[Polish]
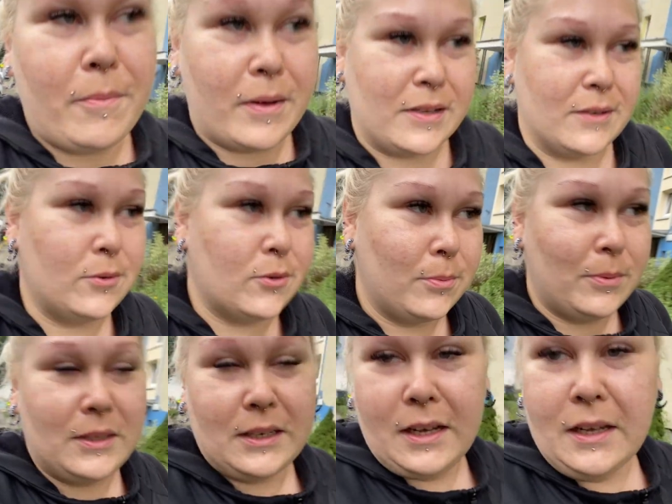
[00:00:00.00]
bardzo dużo
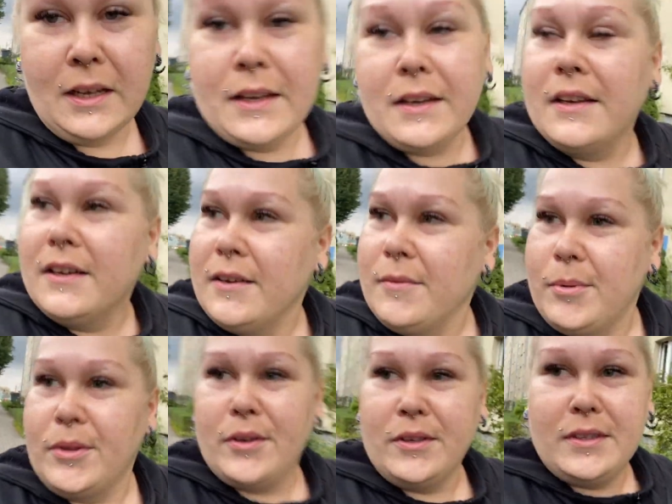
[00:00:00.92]
picia,
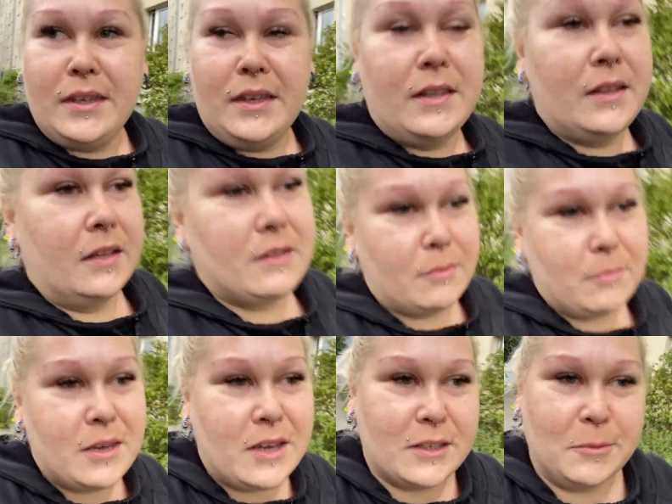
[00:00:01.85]
bo to jest jedyne, co
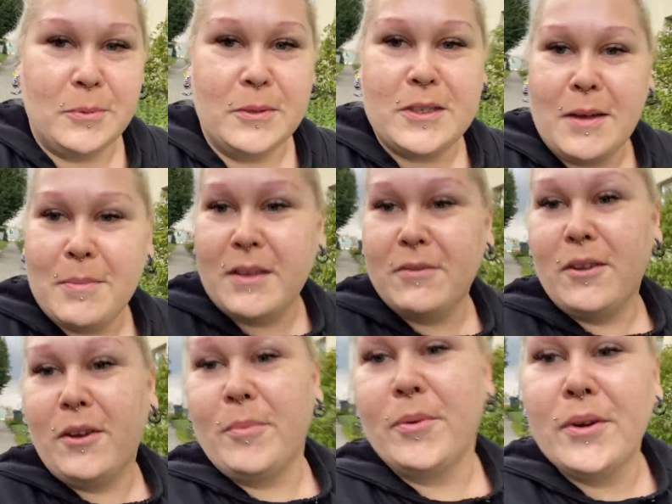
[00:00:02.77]
mi jest potrzebne w
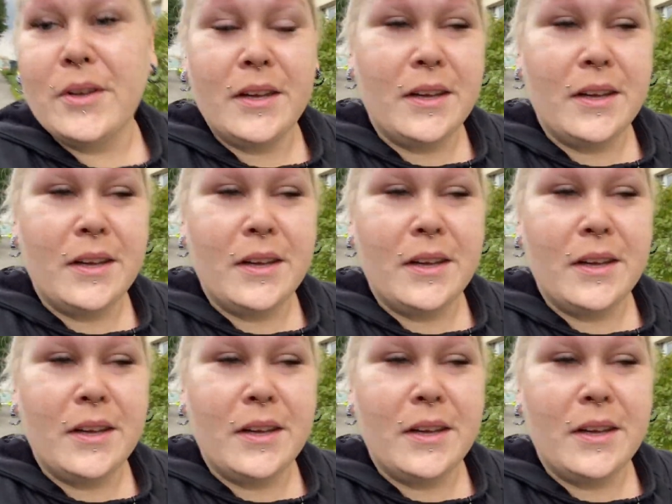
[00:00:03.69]
domu